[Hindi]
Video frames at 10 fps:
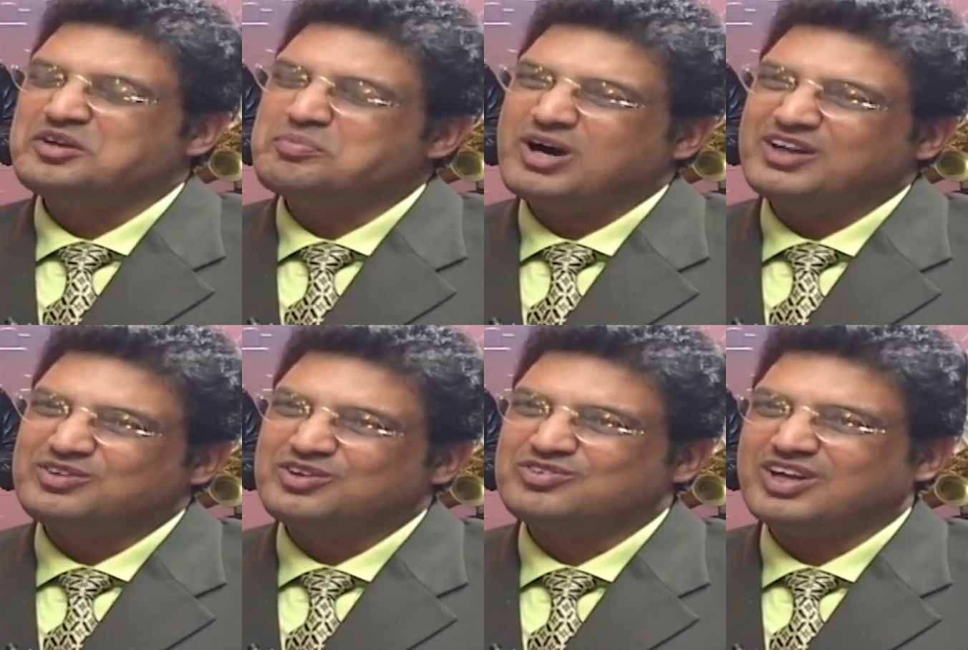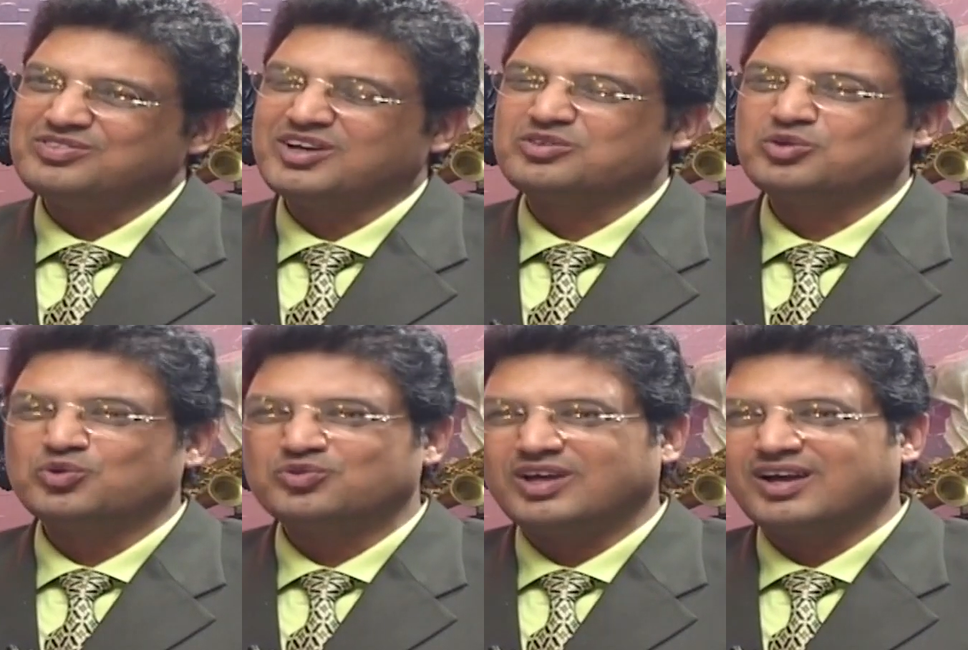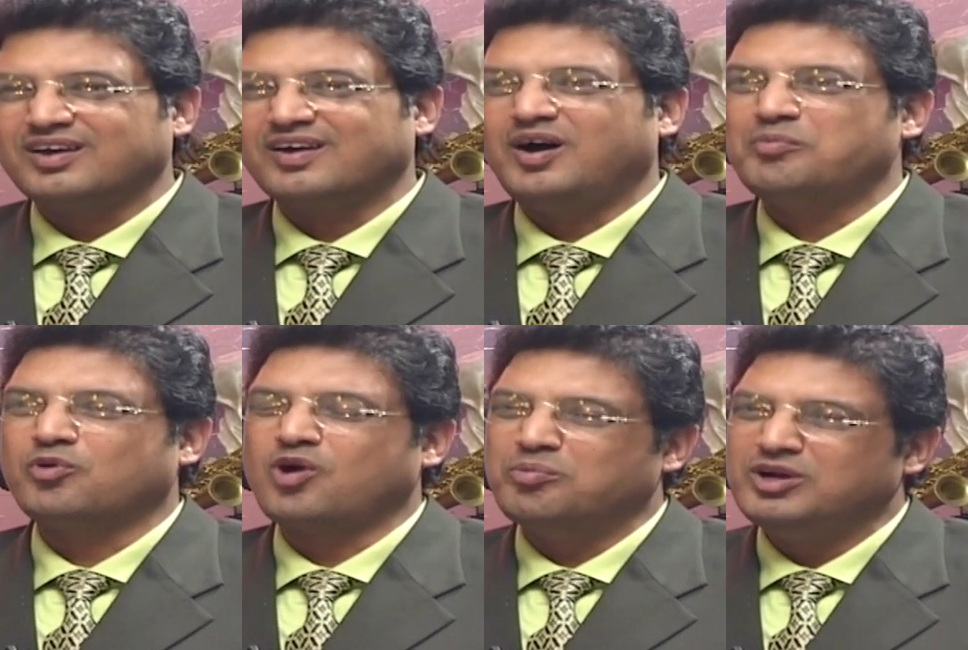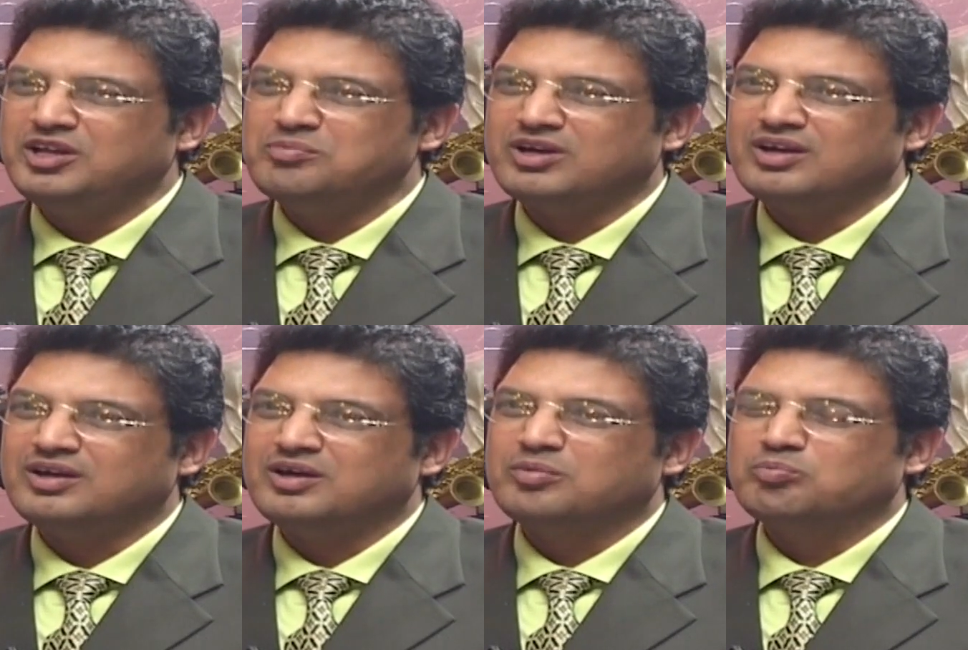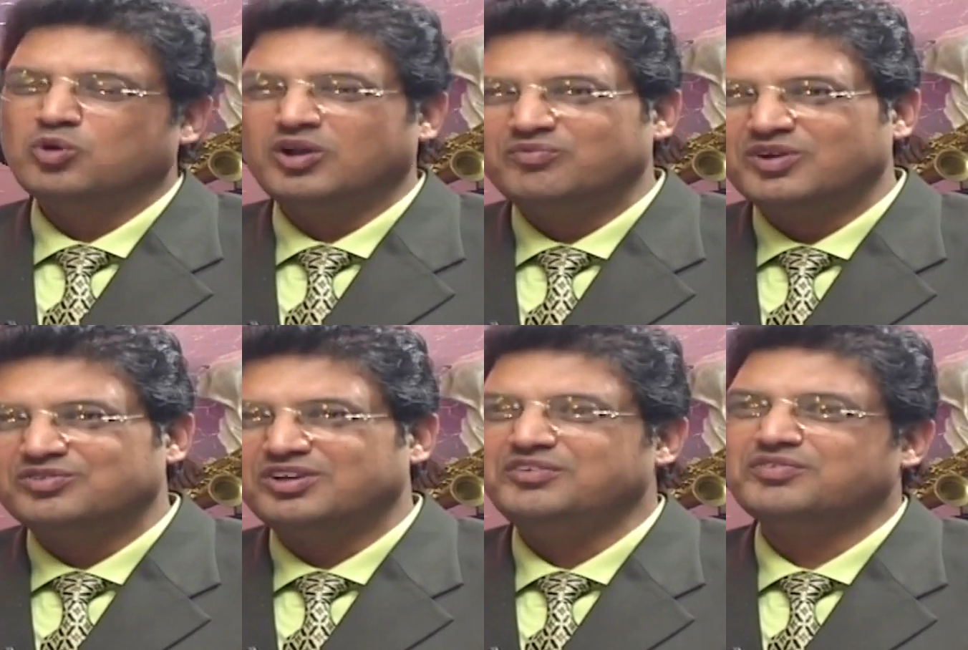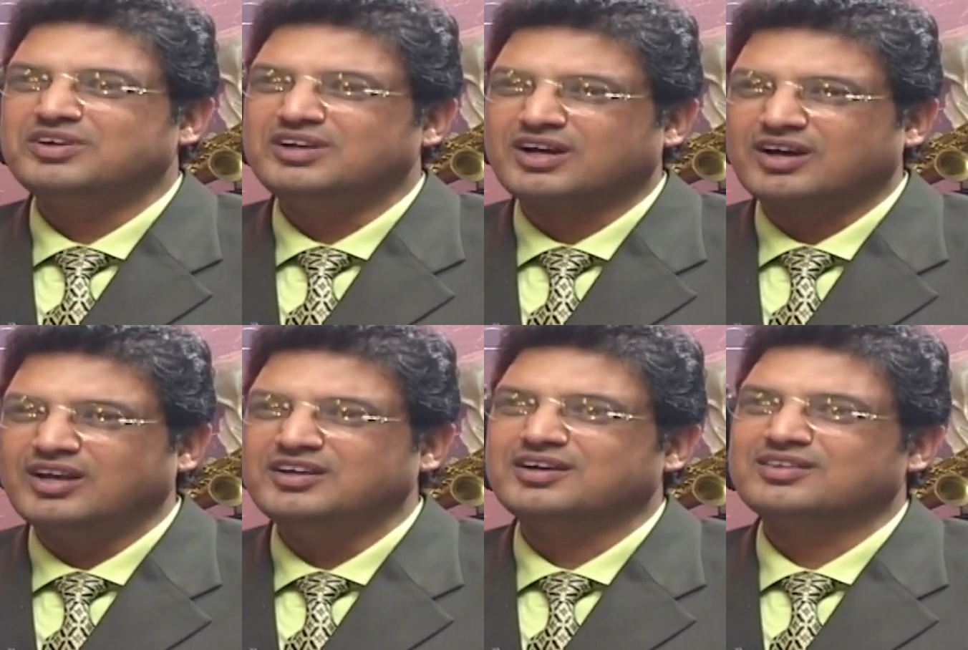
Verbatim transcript: ये बात किस हद तक दुरुस्त है कि आप कॉमेडी में मुनवर ज़रीफ़ की नकाली